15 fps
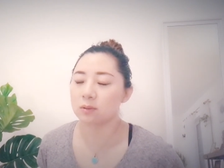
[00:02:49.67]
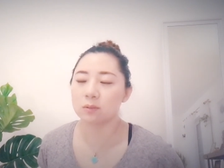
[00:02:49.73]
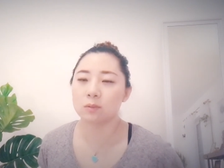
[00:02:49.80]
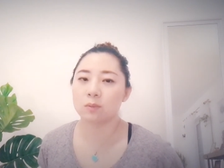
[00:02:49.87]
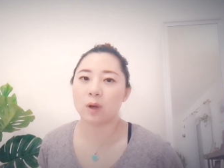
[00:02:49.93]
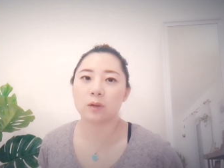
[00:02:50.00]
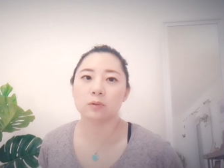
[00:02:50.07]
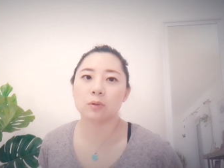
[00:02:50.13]
就
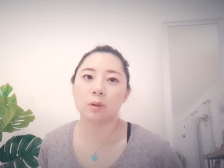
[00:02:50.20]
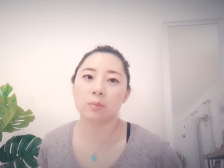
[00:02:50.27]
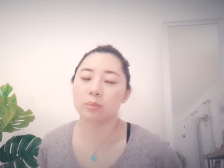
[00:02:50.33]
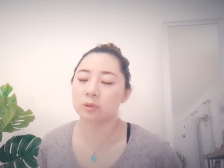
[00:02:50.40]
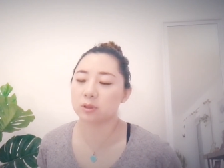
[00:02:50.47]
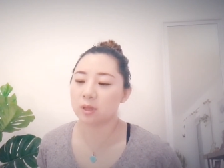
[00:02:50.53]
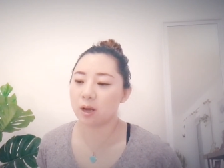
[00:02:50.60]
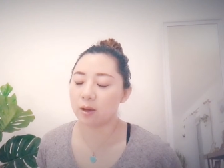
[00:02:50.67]
完全
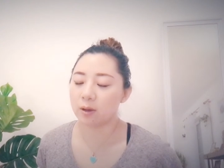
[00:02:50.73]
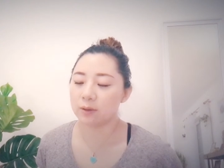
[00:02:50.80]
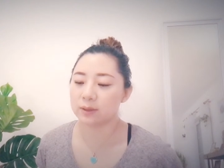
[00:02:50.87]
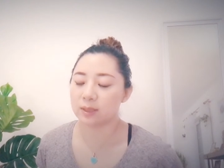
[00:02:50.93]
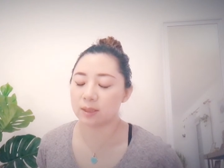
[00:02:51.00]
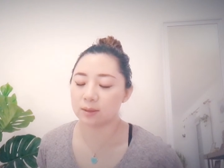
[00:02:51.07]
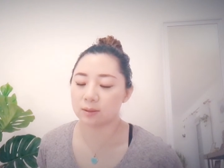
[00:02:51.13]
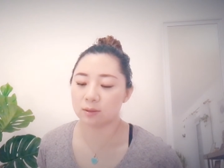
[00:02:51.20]
不知道要
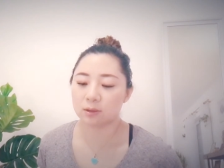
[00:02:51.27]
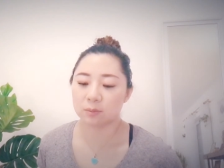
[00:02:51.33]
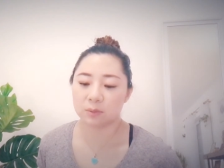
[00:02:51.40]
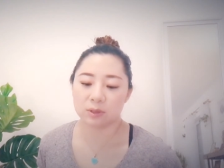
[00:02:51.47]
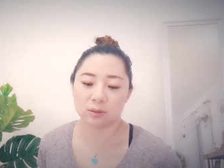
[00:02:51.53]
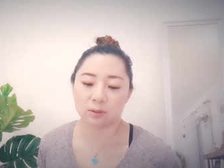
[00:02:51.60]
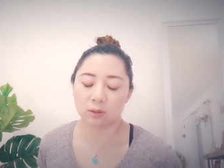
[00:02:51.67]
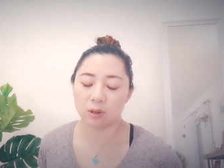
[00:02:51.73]
剪辑什
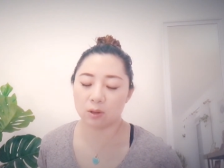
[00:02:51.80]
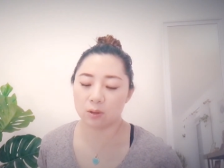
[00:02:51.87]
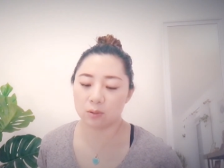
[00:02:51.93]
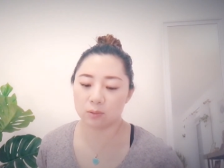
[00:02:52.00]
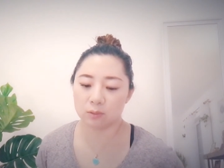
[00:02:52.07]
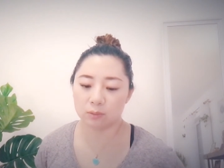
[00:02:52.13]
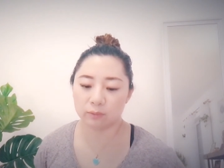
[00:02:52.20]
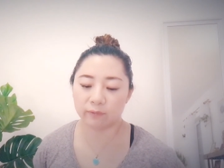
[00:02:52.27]
么镜
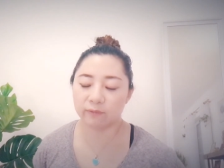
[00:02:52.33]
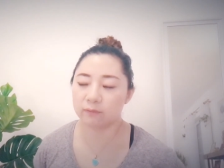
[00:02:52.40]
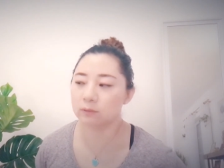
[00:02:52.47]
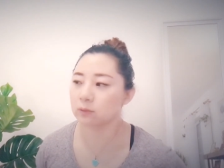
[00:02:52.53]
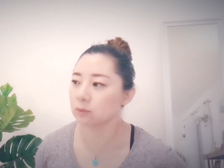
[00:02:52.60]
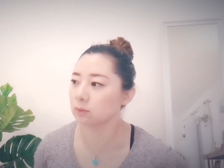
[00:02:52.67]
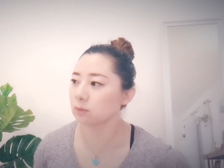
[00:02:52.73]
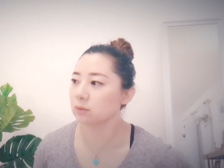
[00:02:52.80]
头，就
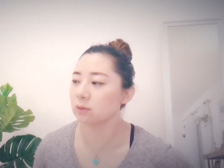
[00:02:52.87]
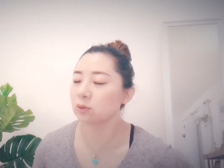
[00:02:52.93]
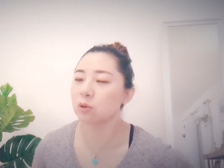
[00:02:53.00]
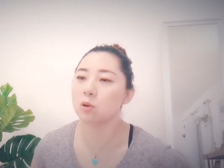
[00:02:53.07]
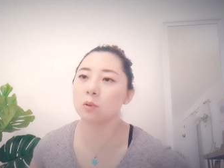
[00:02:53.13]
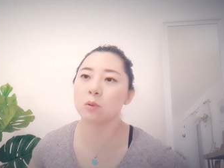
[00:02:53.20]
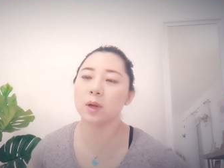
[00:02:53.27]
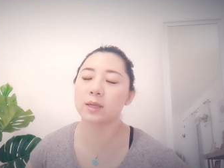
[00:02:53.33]
就一
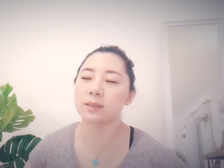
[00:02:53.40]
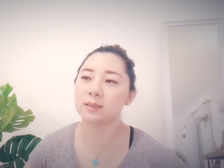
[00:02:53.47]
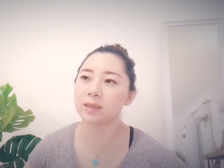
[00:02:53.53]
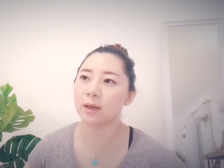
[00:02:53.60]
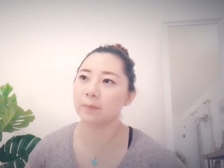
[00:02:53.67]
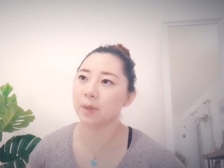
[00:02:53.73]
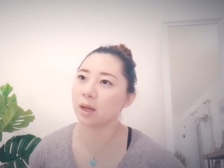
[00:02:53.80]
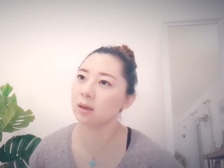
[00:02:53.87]
通乱
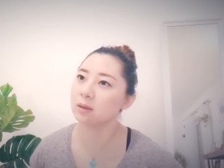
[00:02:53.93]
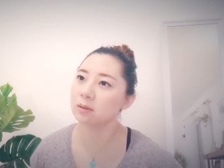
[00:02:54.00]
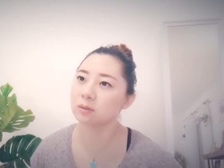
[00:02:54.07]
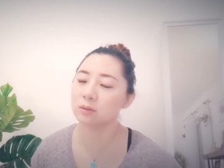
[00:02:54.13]
剪吧，